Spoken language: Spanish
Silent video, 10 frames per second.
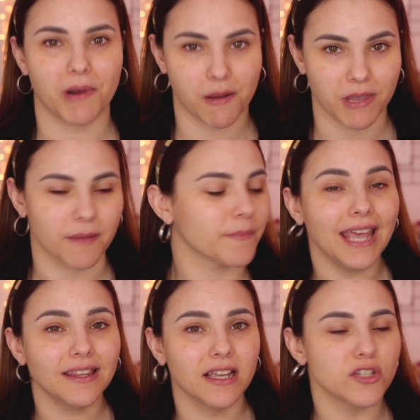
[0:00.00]
para mí.
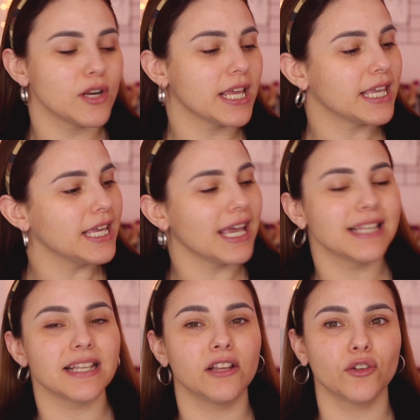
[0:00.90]
Este que yo elegí
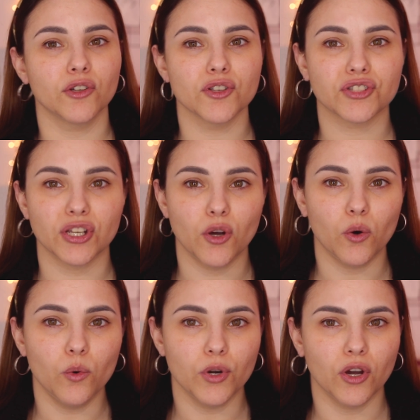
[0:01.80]
es el tono
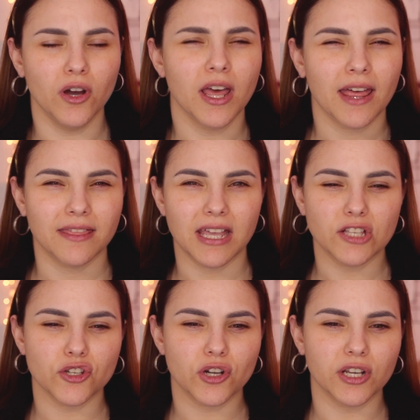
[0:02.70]
01, de
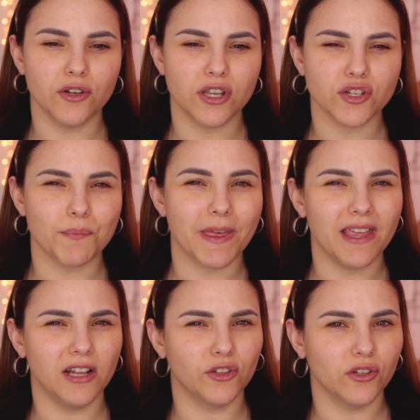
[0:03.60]
hecho creo que yo
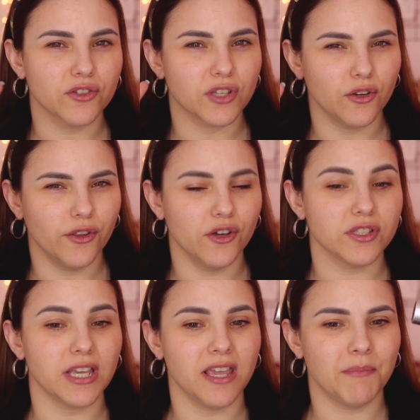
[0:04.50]
pedí el tono
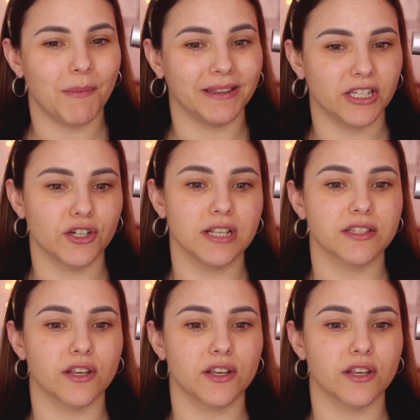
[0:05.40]
02 y me mandaron el